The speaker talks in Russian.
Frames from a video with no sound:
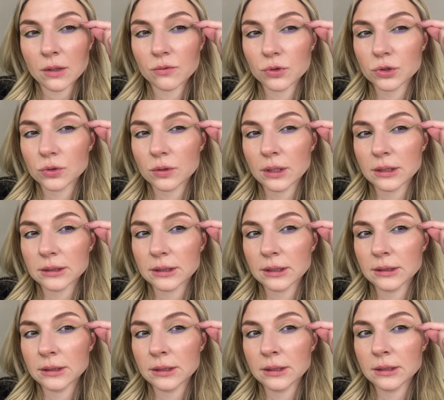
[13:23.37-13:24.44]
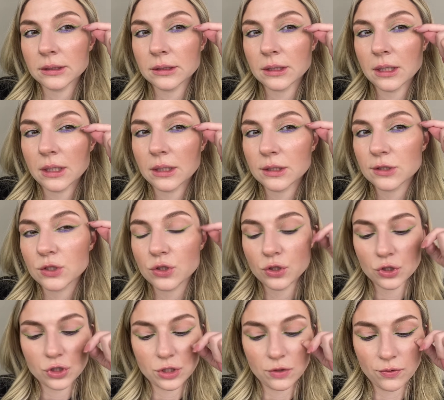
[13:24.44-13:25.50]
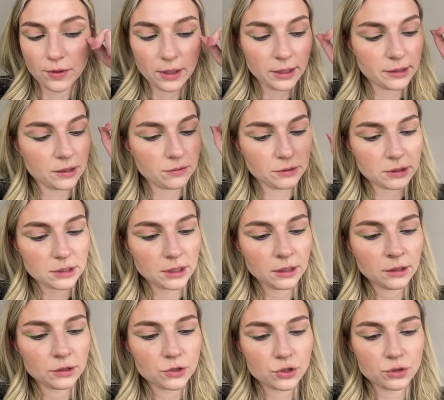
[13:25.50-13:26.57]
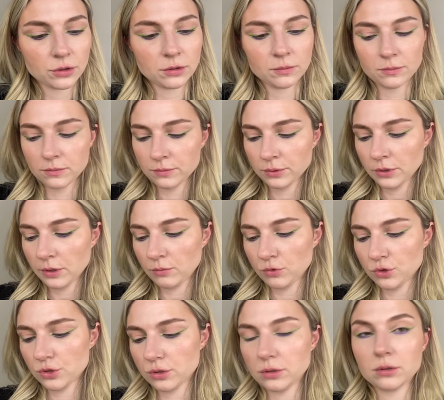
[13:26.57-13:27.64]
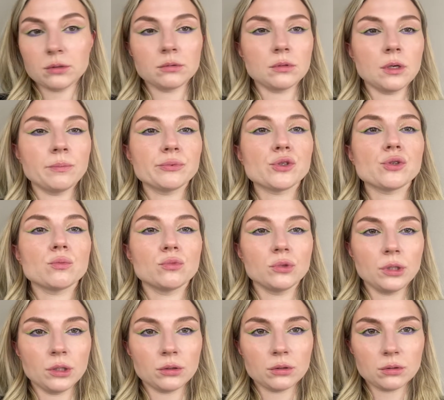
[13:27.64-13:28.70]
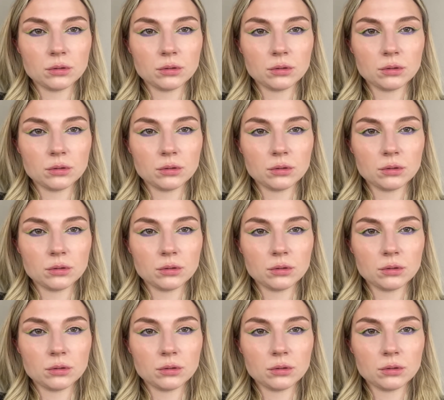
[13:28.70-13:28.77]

вот сюда соединить с нижней фиолетовой стрелочкой, потому что, а почему нет?